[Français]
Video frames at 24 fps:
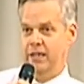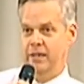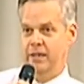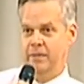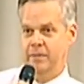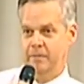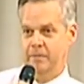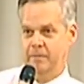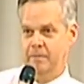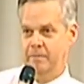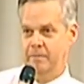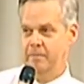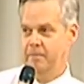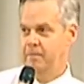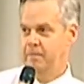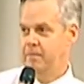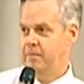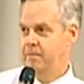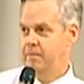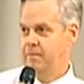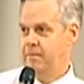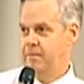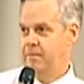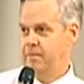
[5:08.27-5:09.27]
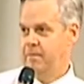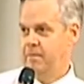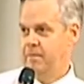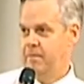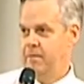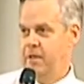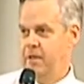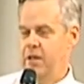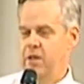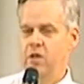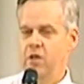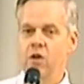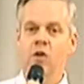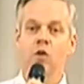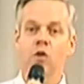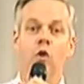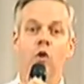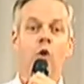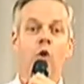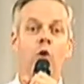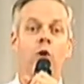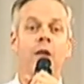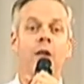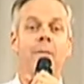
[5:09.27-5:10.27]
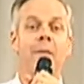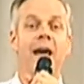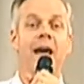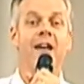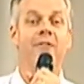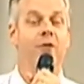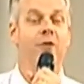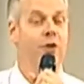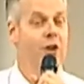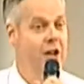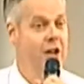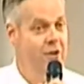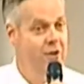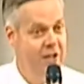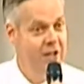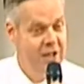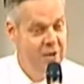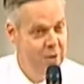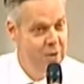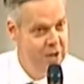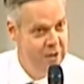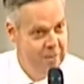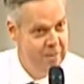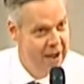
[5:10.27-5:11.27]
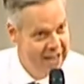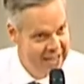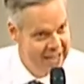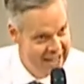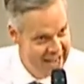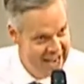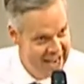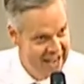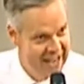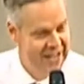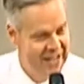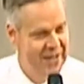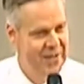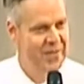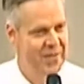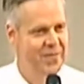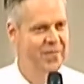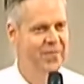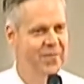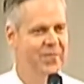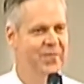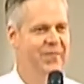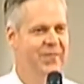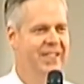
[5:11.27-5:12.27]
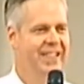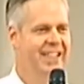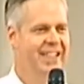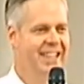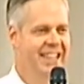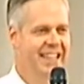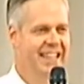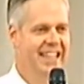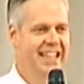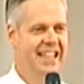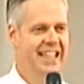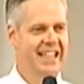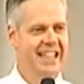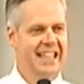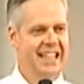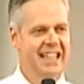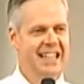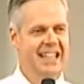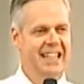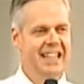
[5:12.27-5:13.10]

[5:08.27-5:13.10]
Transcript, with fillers: oh, grand-mère, comme tu as des grands yeux, c'est l'histoire des chaperons rouges.